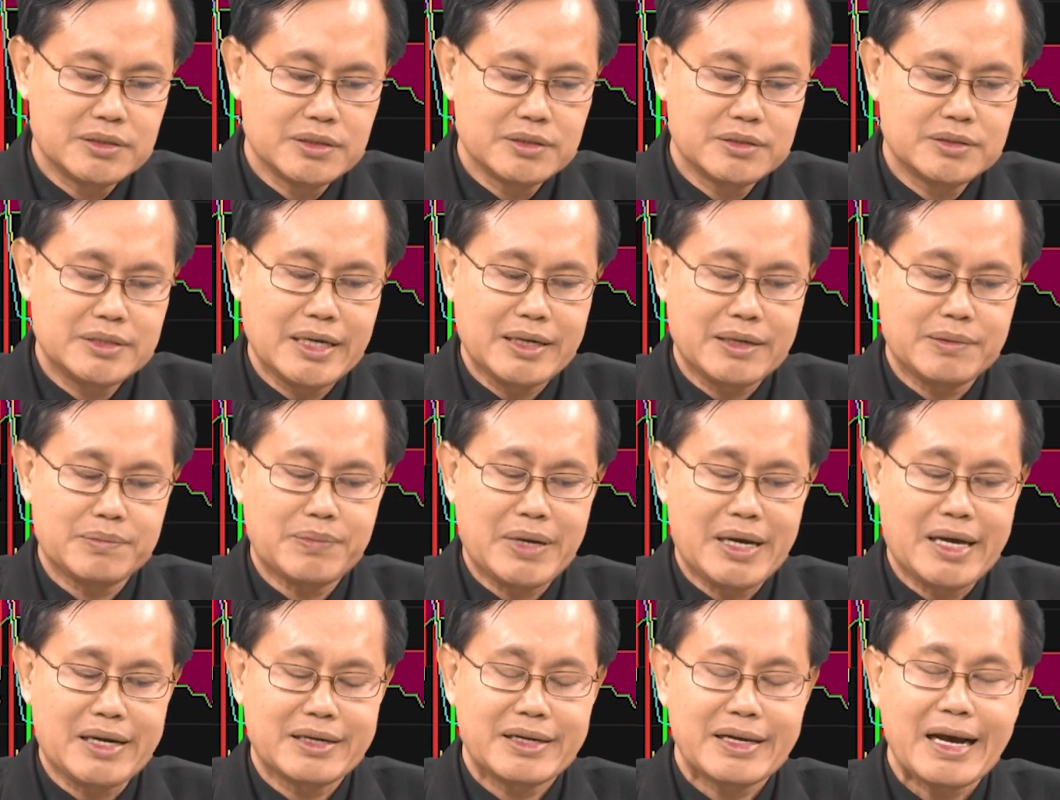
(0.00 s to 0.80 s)

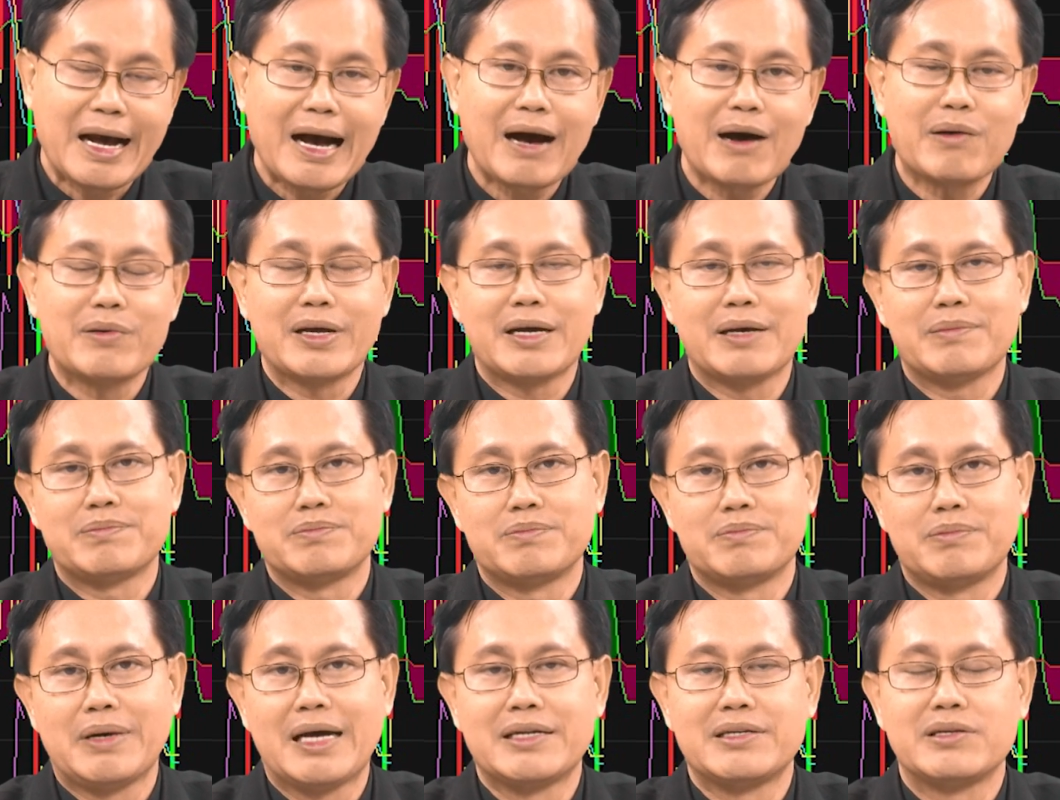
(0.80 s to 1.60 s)
789นะครับ
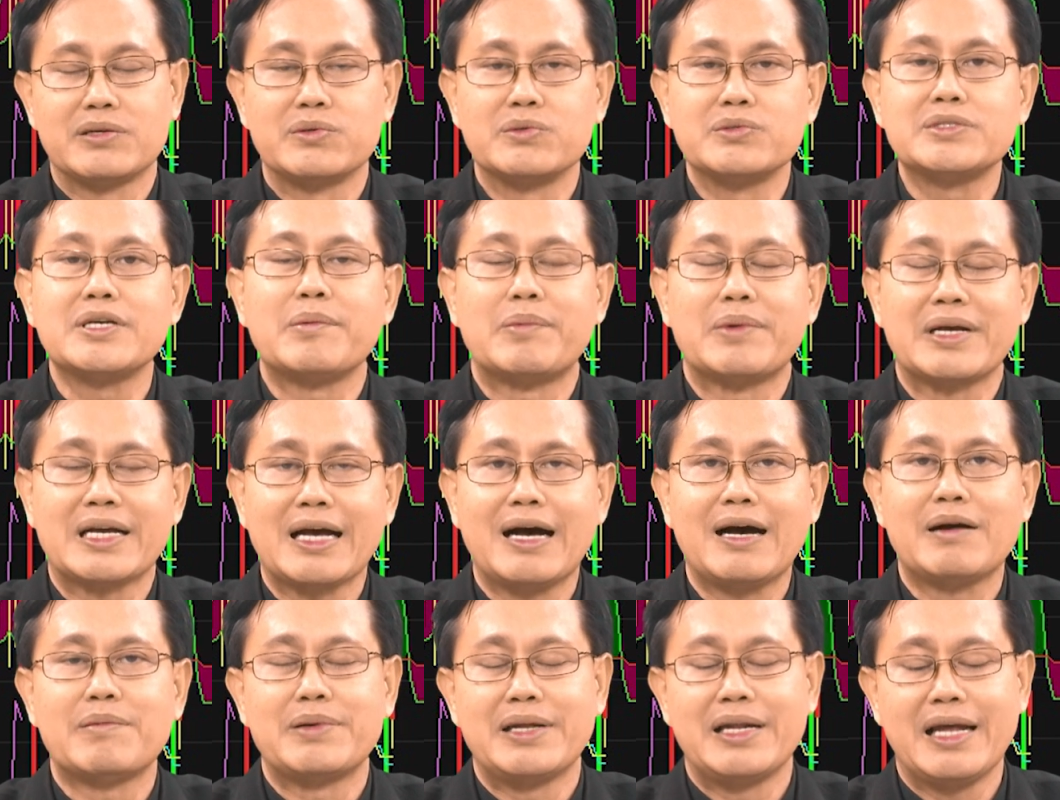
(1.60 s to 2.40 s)
ผ่าน2 0 7 8
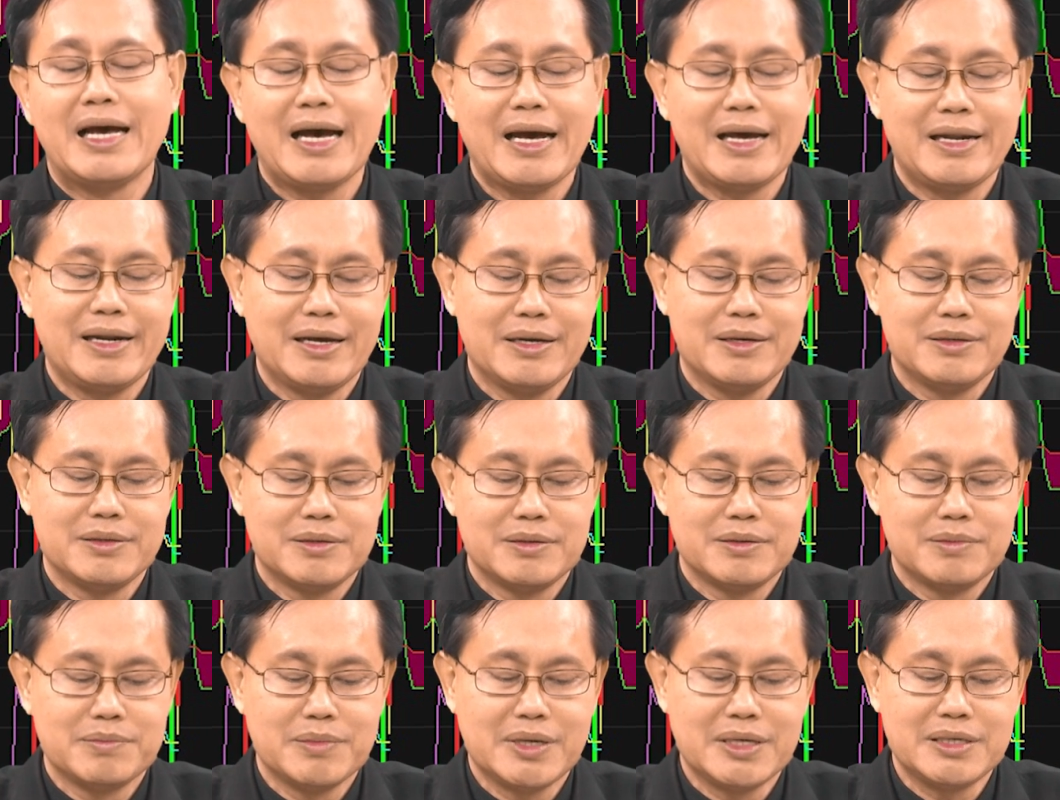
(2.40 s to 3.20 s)
9ไปได้เนี่ย
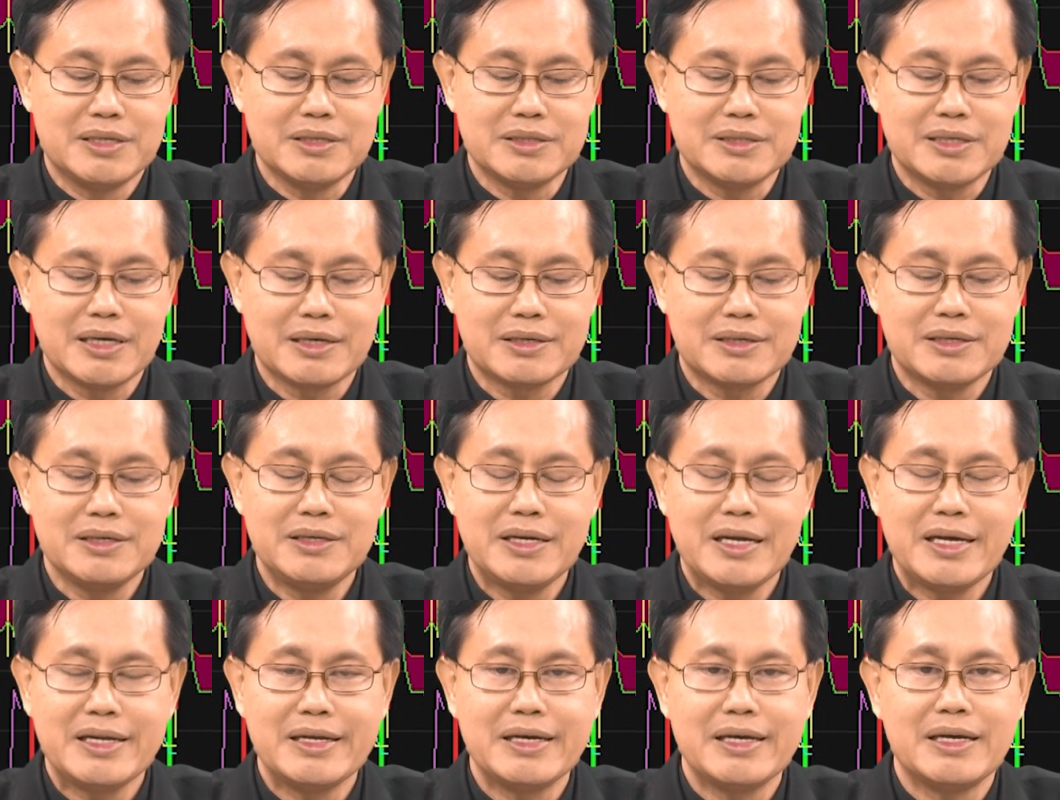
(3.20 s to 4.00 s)
มันถึงจะขึ้น
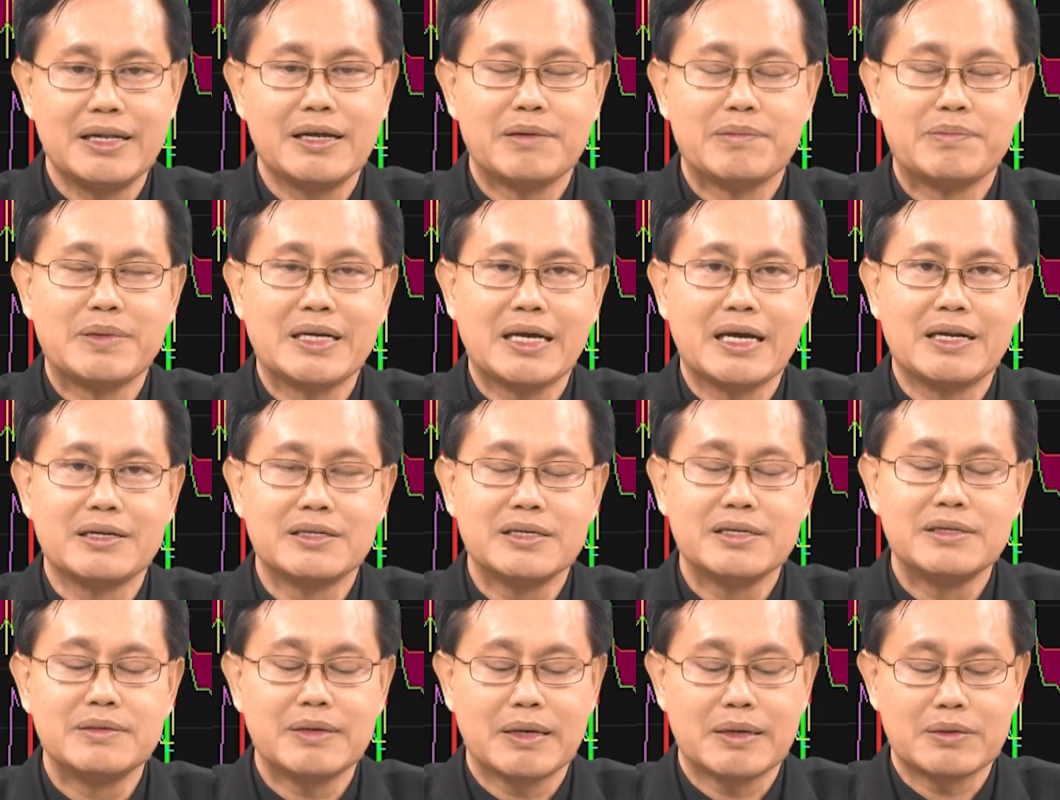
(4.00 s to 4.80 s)
ได้ดีแล้วเป็นการ
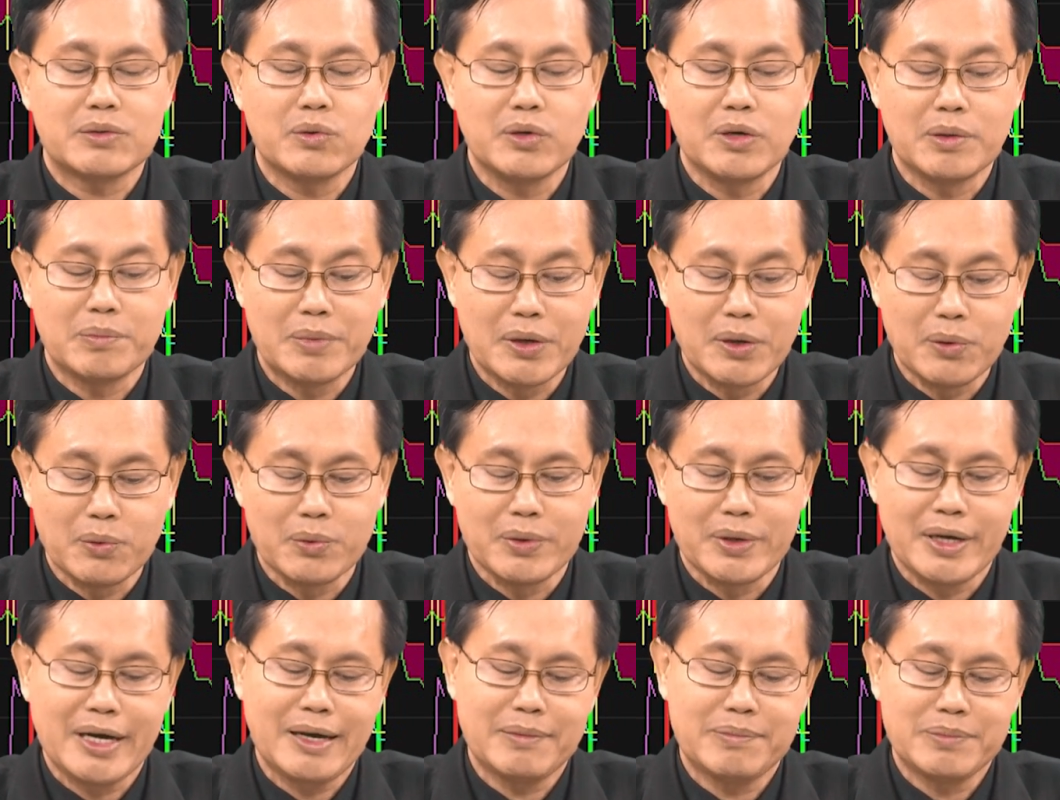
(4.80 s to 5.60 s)
ขึ้นอย่างตัว W
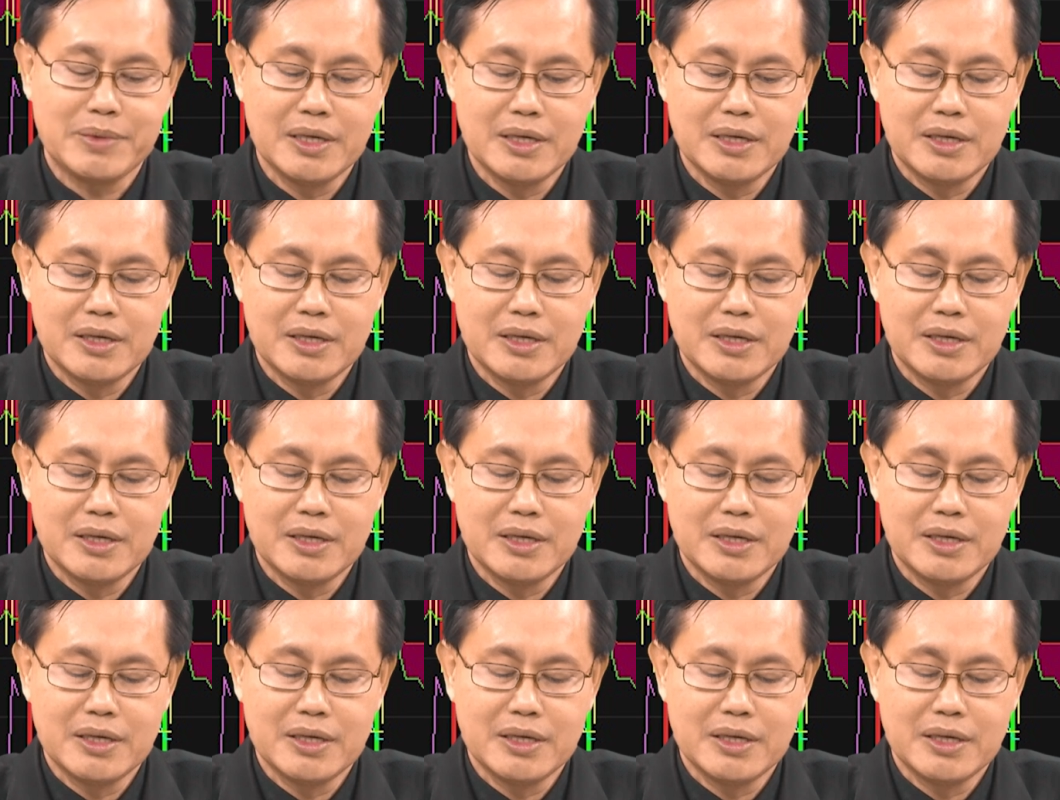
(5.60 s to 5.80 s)
นะครับ